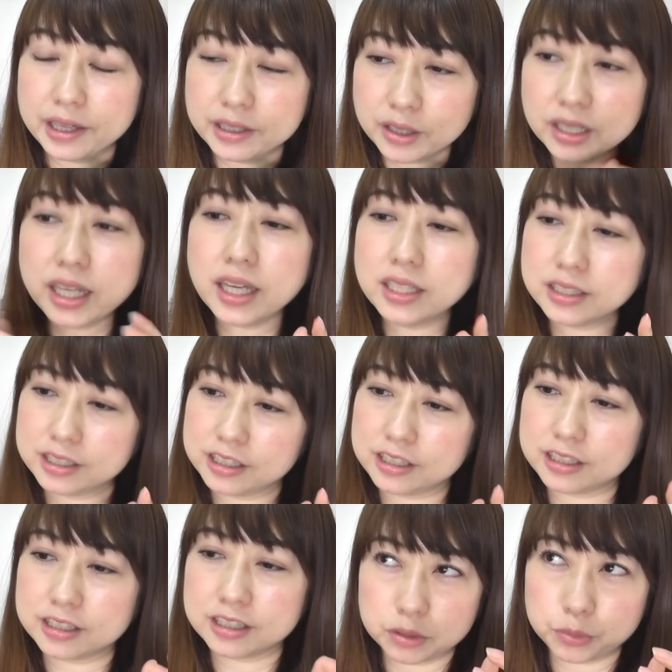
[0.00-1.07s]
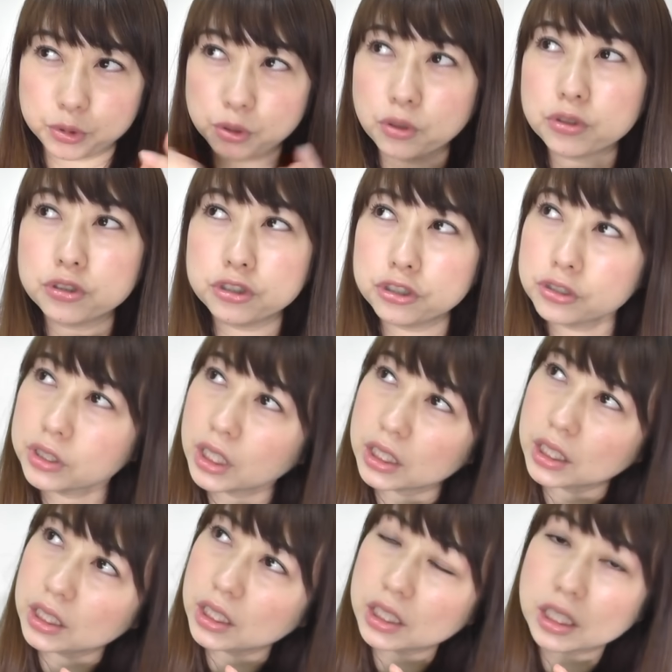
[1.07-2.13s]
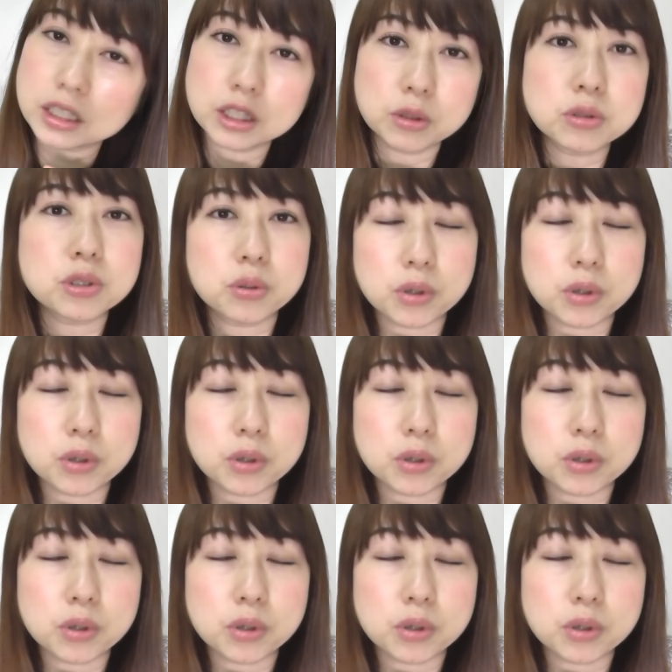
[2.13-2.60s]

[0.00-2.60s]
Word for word: とりあえずブログか何かに載せ